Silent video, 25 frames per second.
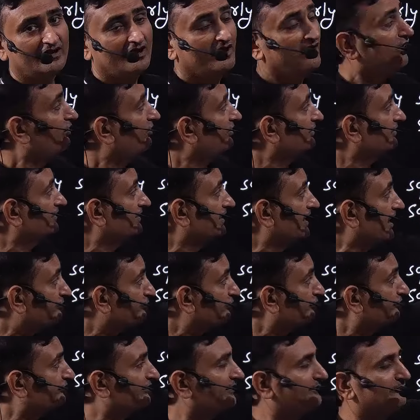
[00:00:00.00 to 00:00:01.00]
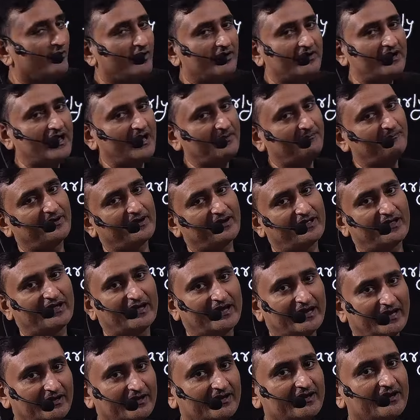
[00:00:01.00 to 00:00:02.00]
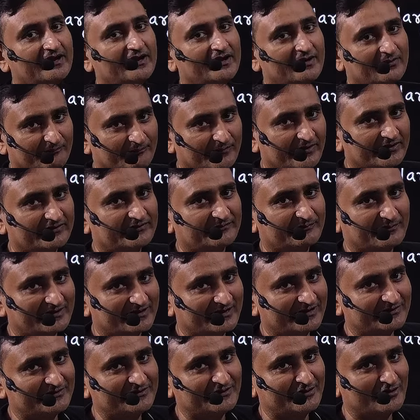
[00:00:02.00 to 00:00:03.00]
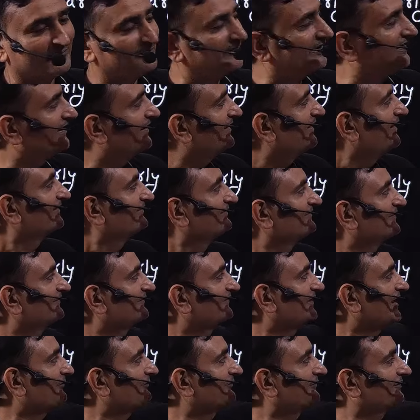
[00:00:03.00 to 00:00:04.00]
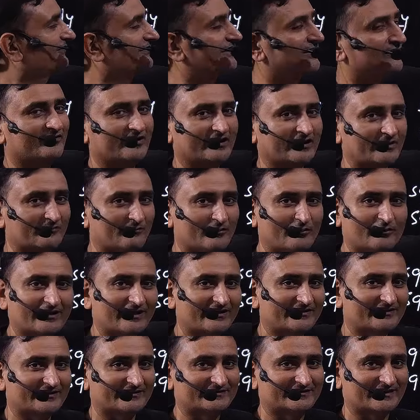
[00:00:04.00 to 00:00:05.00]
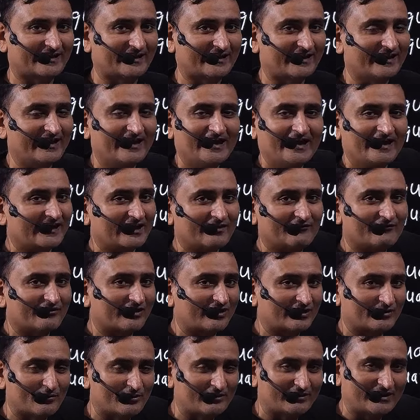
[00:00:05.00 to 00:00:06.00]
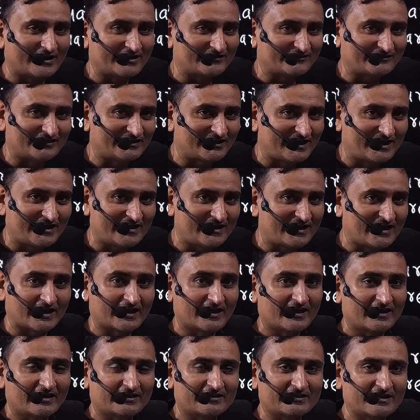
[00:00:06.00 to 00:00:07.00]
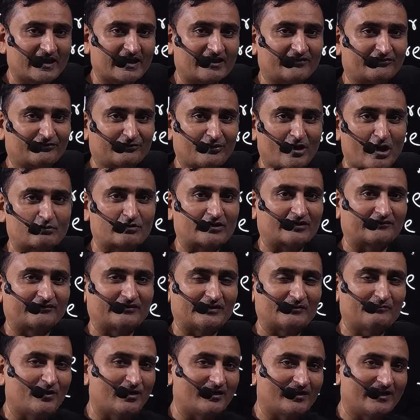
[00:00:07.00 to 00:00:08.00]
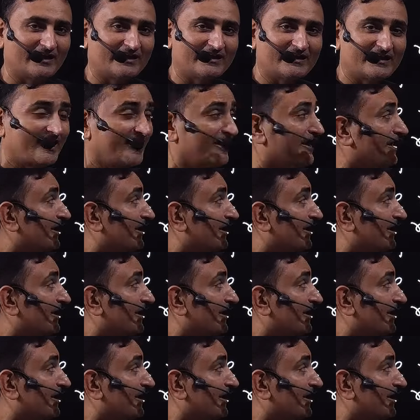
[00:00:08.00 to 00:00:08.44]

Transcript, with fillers: और ये जो सिंबल आप पढ़े हैं बचपन के दिनों में जिसे आप सीधे वर्गमूल कह देते हैं ये वर्गमूल का चिन्ह नहीं है ये स्क्वायर रूट का सिंबल नहीं है